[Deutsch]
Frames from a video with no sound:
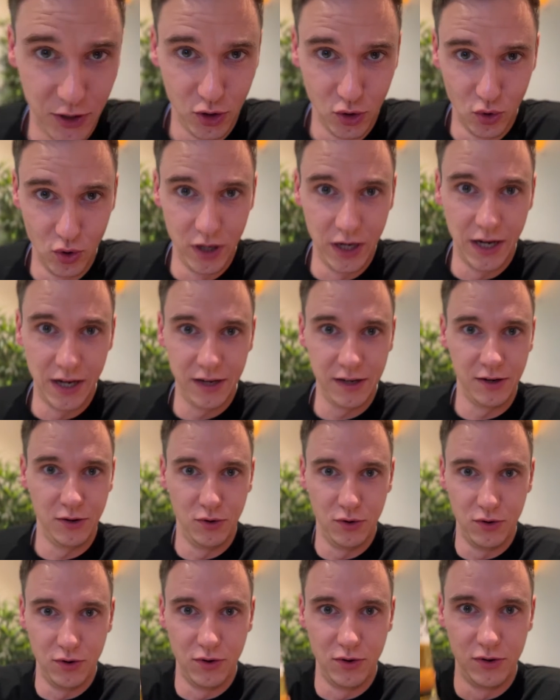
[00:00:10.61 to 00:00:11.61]
Julian,
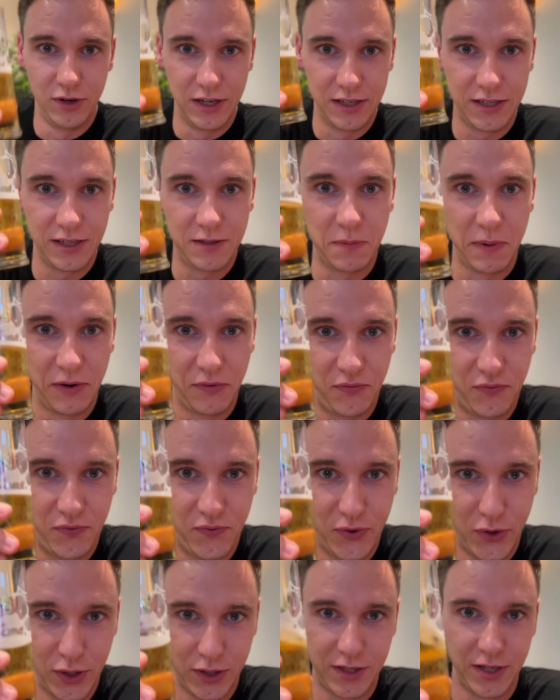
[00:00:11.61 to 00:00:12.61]
und das ist mein
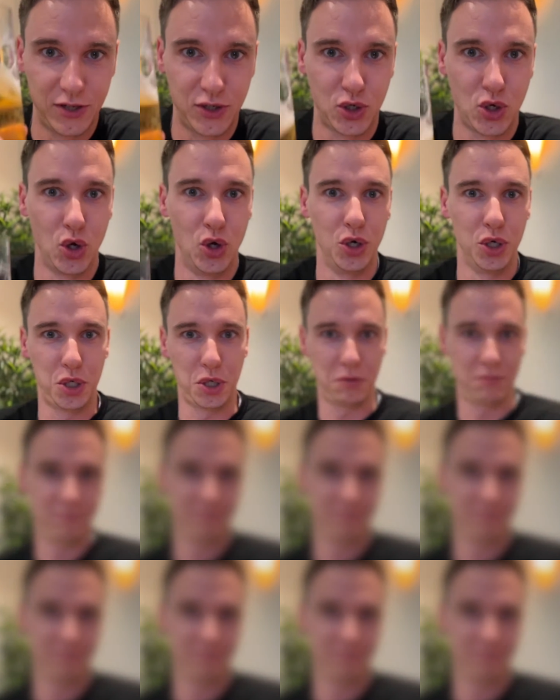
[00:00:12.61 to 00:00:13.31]
viertes Kölsch.